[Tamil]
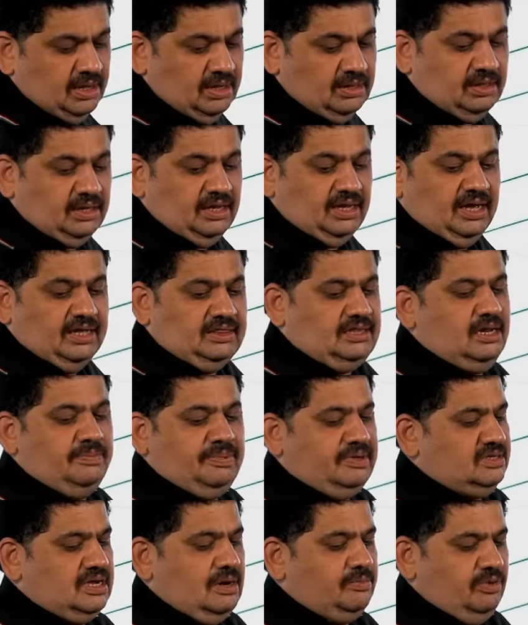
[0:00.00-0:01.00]
இது நீங்கள் எத்தனை
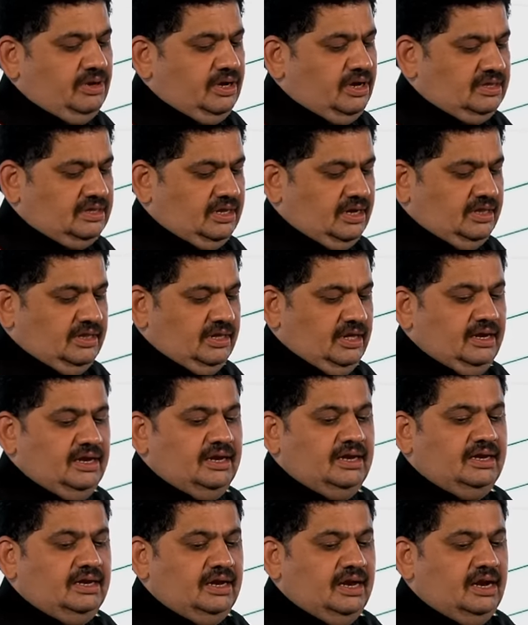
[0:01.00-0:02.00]
பேர் சாப்பிடுங்கன்னு எனக்கு தெரியாது
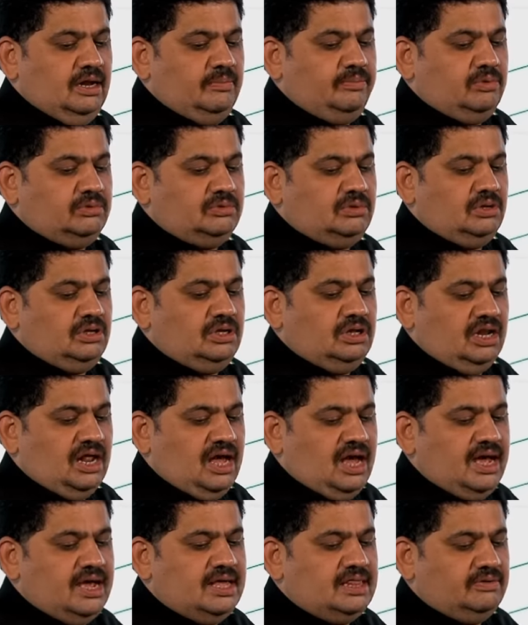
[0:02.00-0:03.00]
என் என்னை பொறுத்த
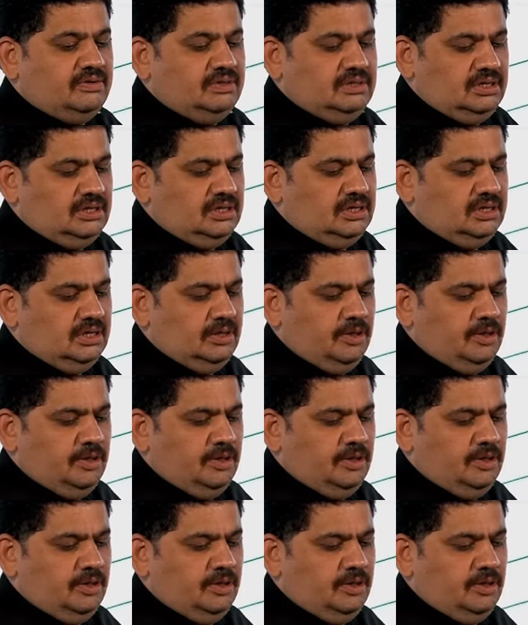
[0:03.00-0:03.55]
வரைக்கும் நான் இதை வந்து